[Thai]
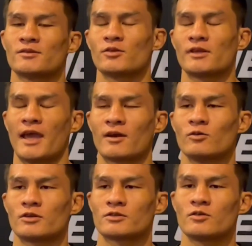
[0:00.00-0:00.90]
จุดแข็ง
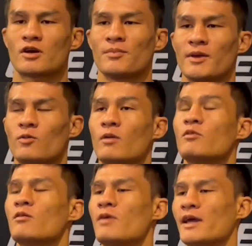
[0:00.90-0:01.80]
คู่ต่อสู้ก็มีความ
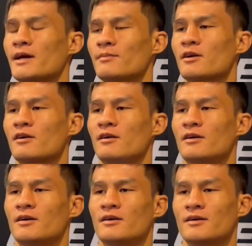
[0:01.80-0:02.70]
ว่องไวครับ แล้วก็
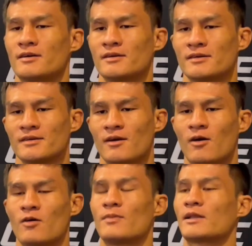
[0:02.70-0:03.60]
อ
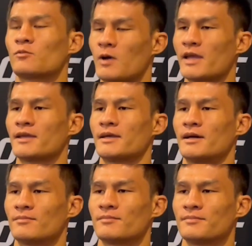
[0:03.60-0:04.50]
อกหมัดไวค
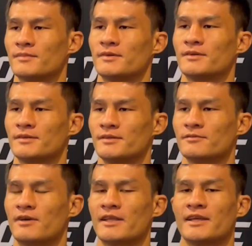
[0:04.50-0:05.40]
รับ
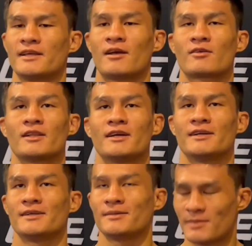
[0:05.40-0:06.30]
ไฟนี้เราก็เลย
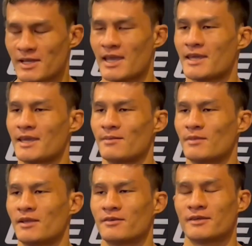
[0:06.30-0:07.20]
มาแก้เกม
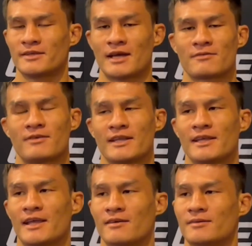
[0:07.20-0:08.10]
ในจากไฟ
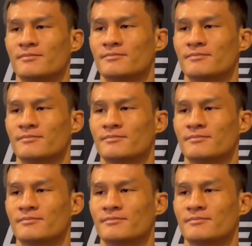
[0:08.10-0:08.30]
ที่แล้วครับ